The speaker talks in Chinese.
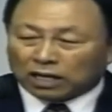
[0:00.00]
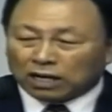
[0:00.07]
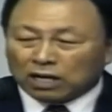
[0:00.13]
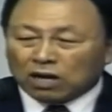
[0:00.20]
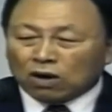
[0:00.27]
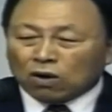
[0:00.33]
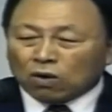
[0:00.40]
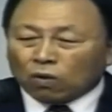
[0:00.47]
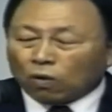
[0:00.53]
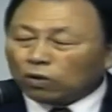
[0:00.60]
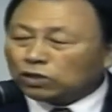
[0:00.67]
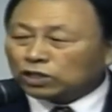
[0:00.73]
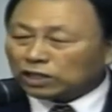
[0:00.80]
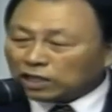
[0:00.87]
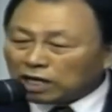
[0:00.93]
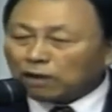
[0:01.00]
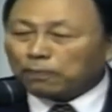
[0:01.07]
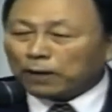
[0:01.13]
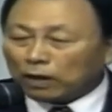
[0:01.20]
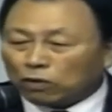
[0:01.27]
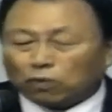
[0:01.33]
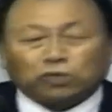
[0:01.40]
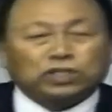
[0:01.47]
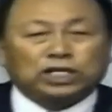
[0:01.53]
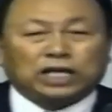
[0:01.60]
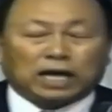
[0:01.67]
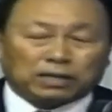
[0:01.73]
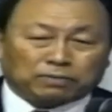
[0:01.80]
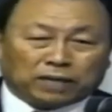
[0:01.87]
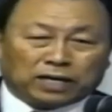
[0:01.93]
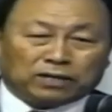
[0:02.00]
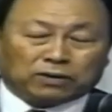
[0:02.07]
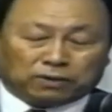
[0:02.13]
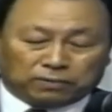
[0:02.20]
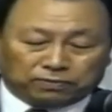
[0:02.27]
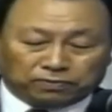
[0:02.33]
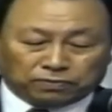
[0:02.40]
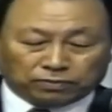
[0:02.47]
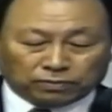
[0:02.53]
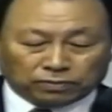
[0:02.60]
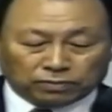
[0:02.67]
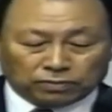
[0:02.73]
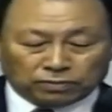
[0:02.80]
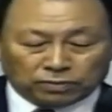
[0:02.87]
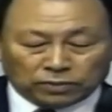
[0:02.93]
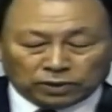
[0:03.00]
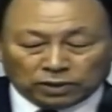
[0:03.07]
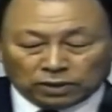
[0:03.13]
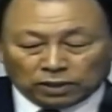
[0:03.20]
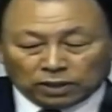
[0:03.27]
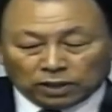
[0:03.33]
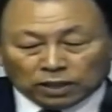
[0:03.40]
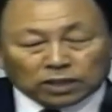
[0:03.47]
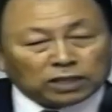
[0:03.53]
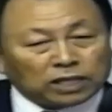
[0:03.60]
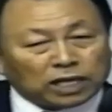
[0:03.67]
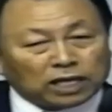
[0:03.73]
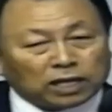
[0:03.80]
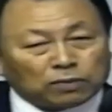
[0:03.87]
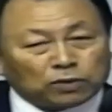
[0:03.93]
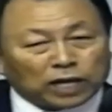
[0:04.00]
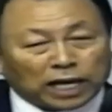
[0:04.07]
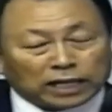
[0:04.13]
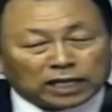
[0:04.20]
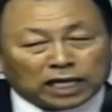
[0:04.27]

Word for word: 而就在现在，上帝也要赐予我们这信心。而我得不到这